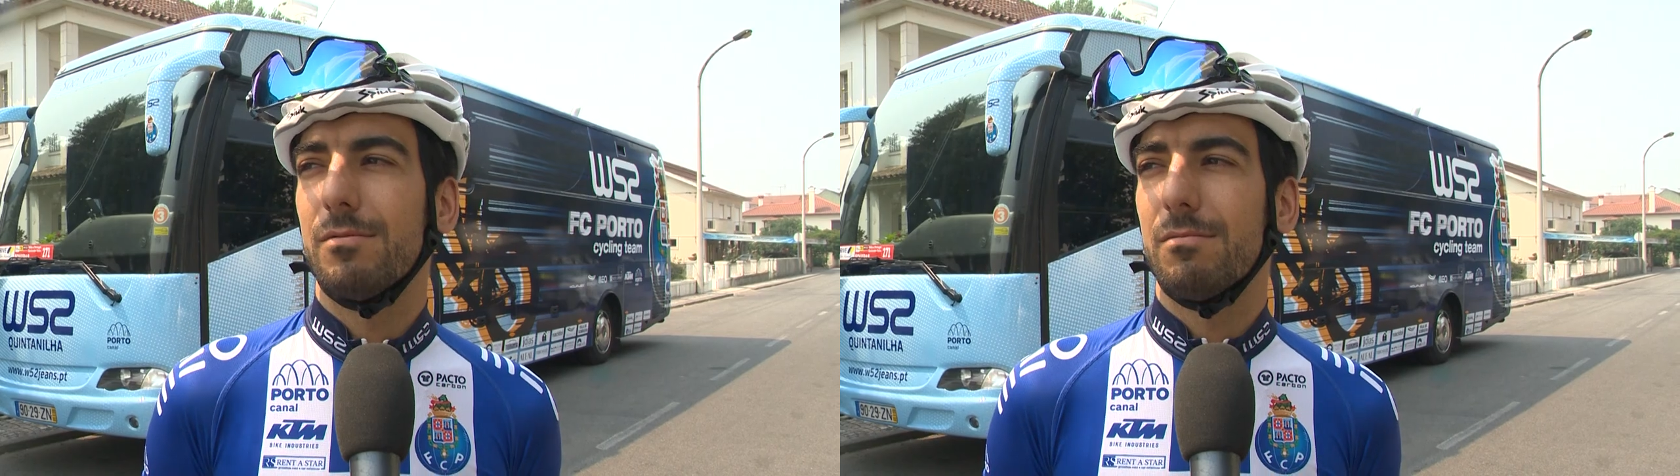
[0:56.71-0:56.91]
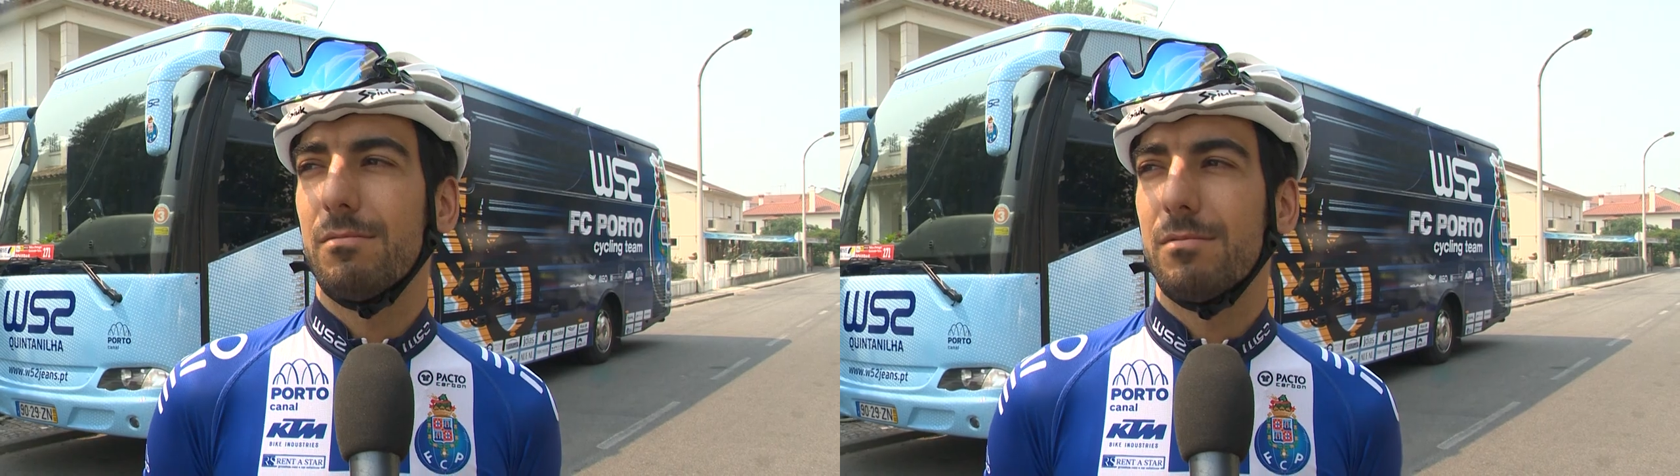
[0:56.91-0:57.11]

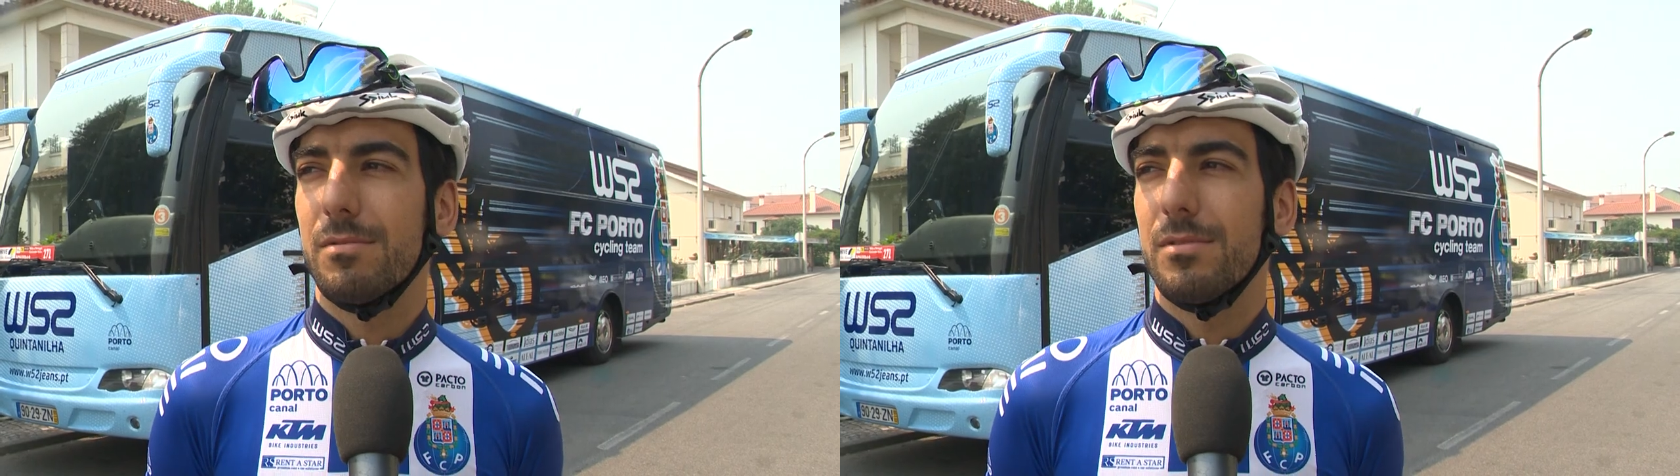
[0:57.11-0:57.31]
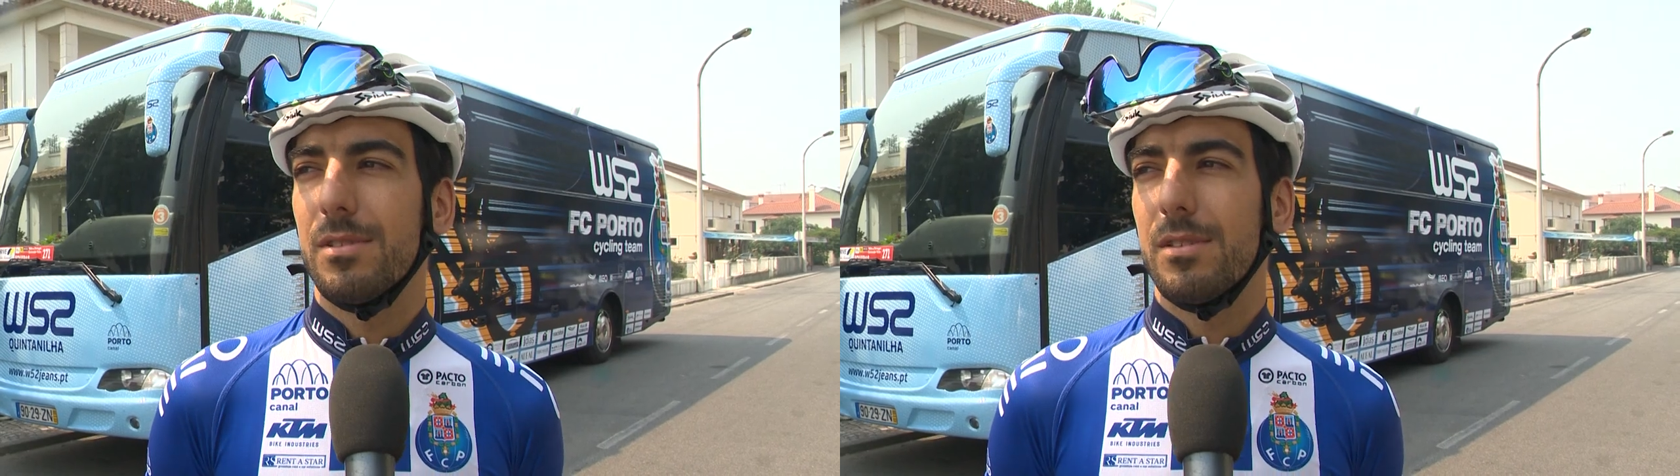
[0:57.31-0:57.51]
um
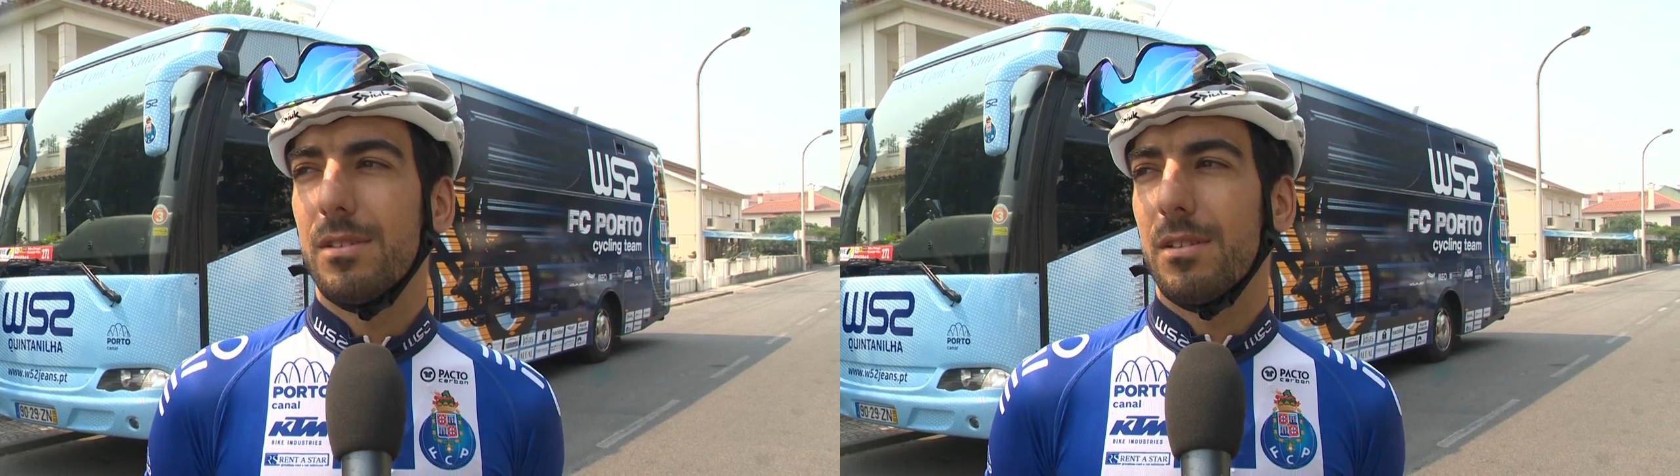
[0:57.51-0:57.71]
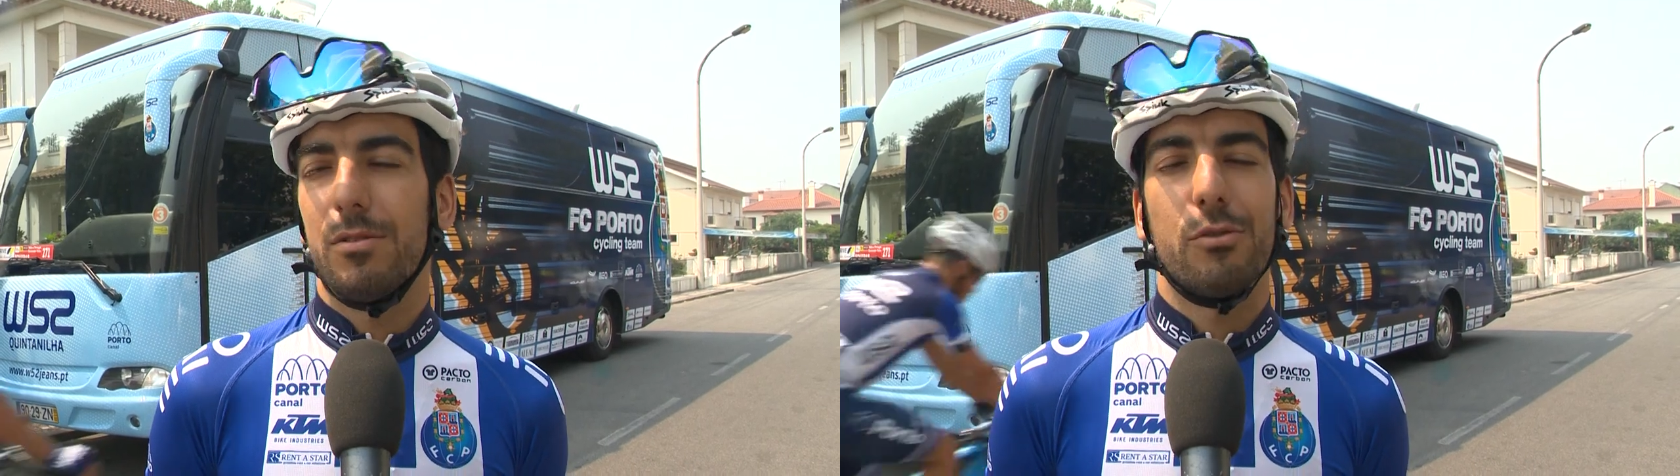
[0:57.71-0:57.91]

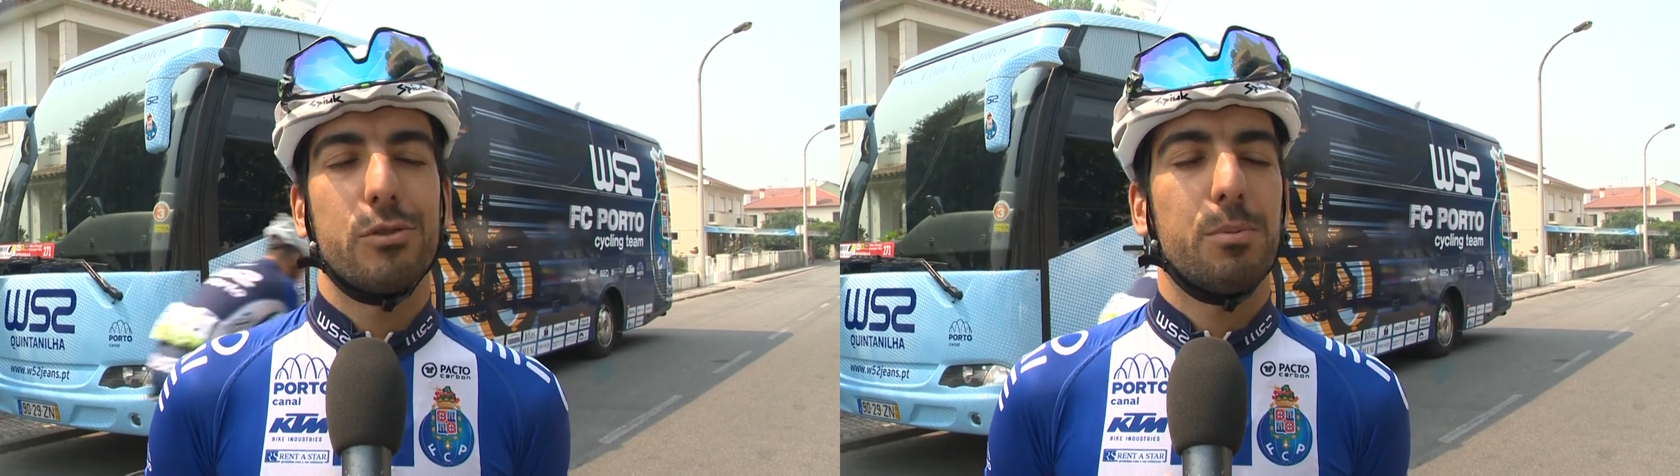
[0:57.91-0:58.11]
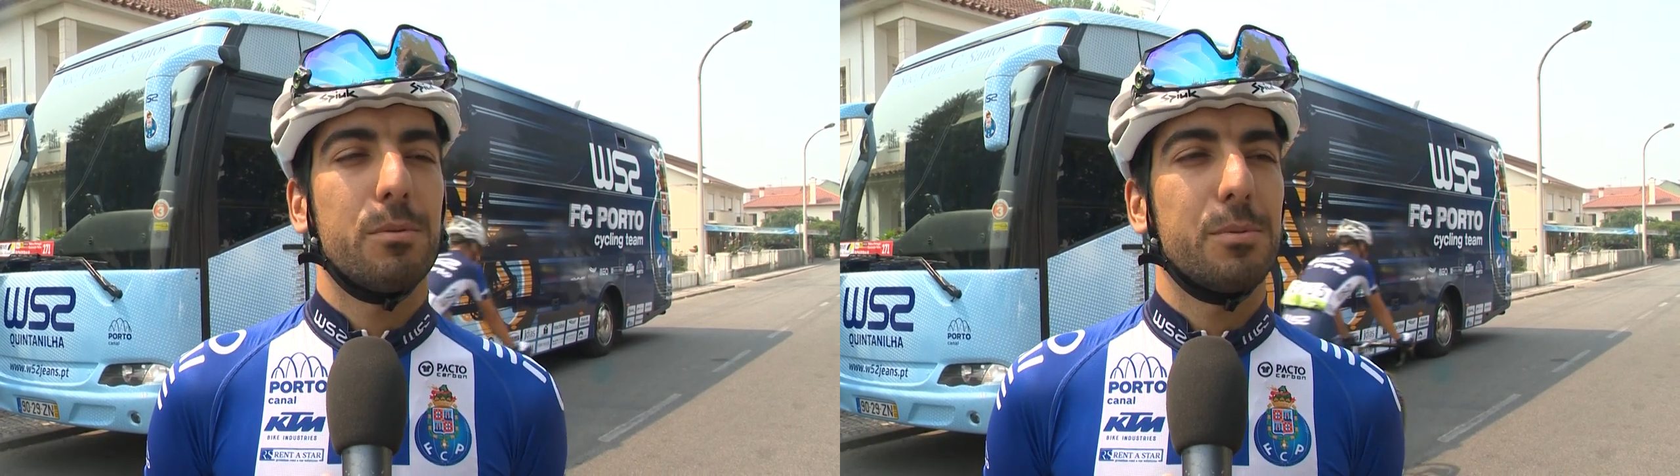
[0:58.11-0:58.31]
de
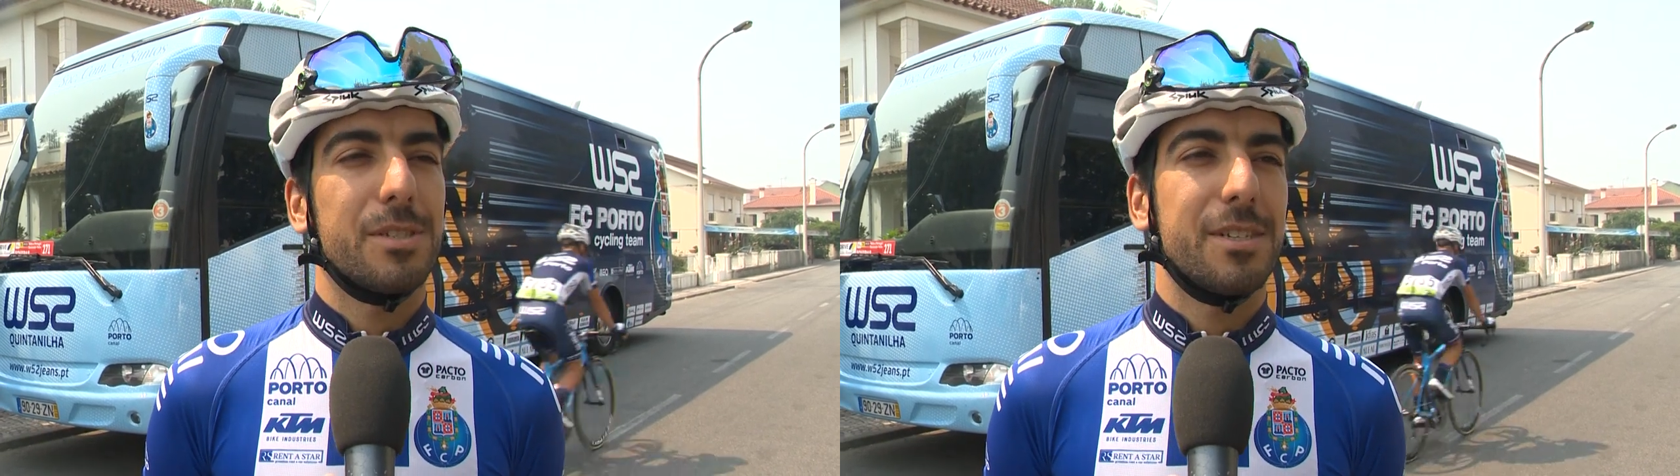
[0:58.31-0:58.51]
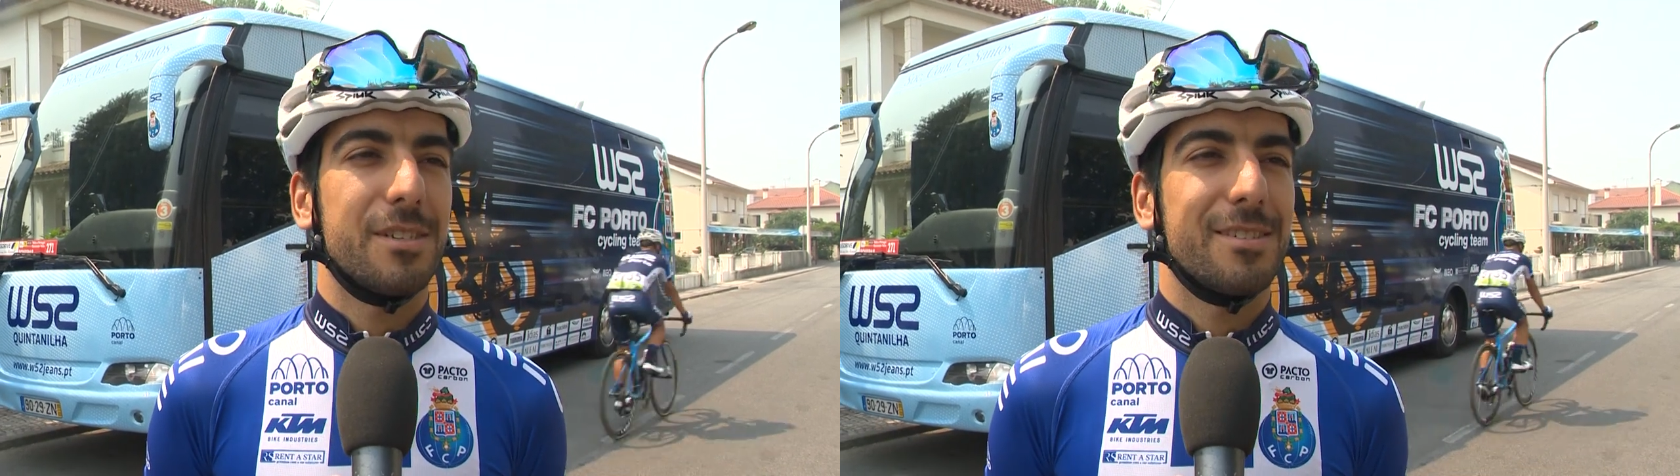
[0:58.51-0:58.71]
nós pode
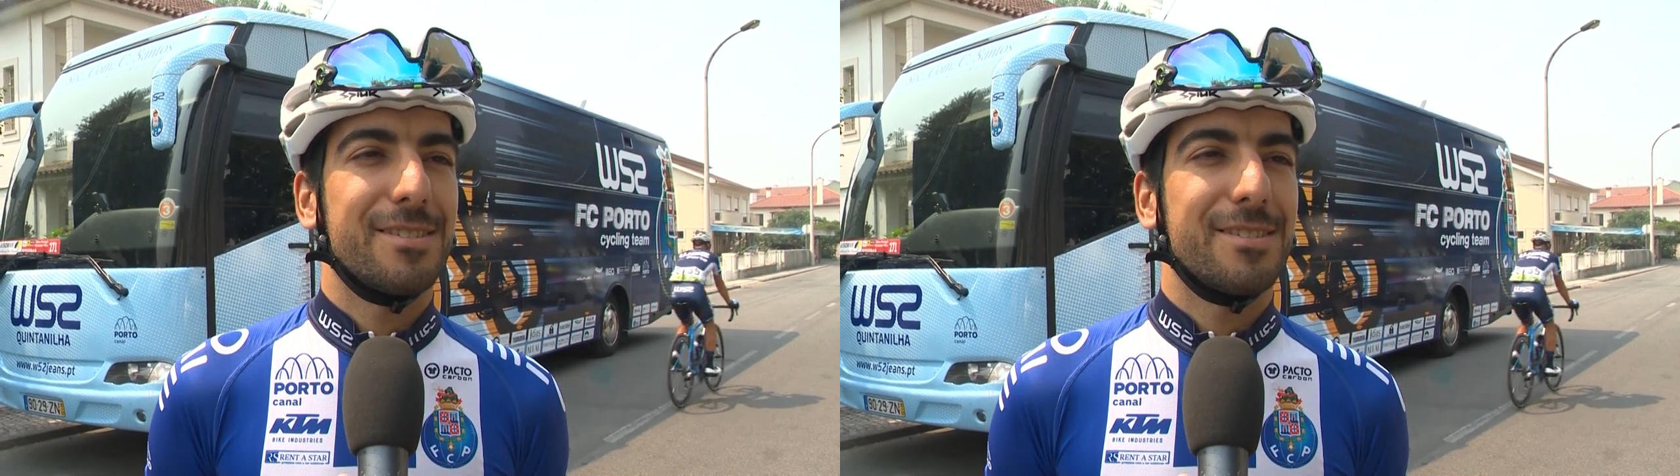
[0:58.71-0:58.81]
vencer.